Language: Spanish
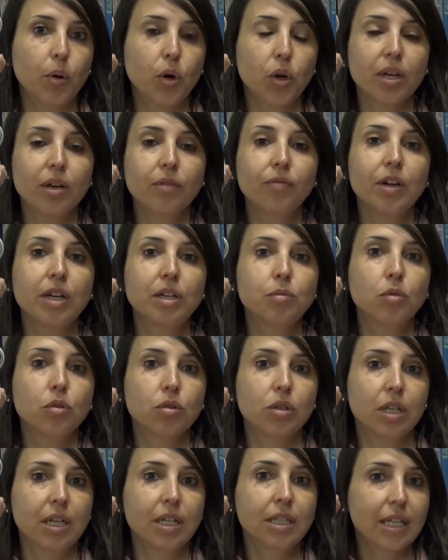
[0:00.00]
¿Por qué Facebook
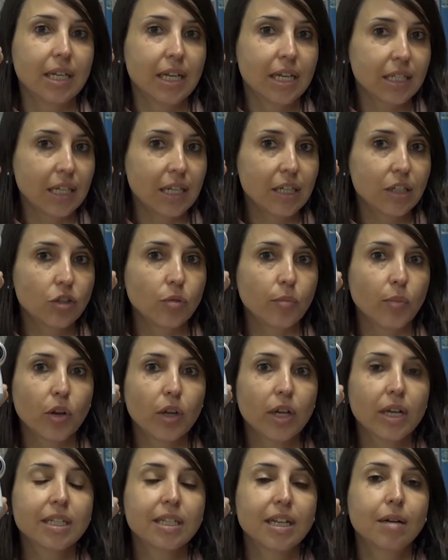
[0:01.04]
tiene interés en esto?
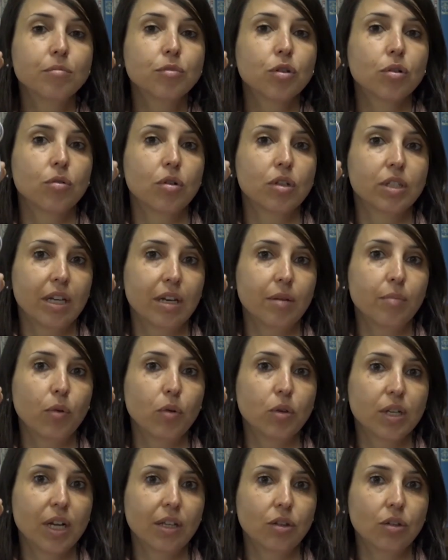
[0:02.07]
¿Por qué Samsung lo están
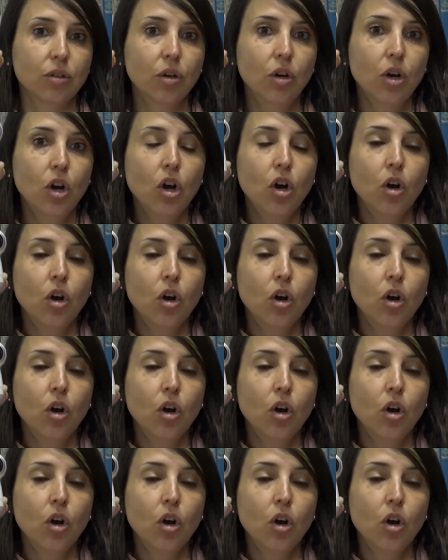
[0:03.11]
impulsando?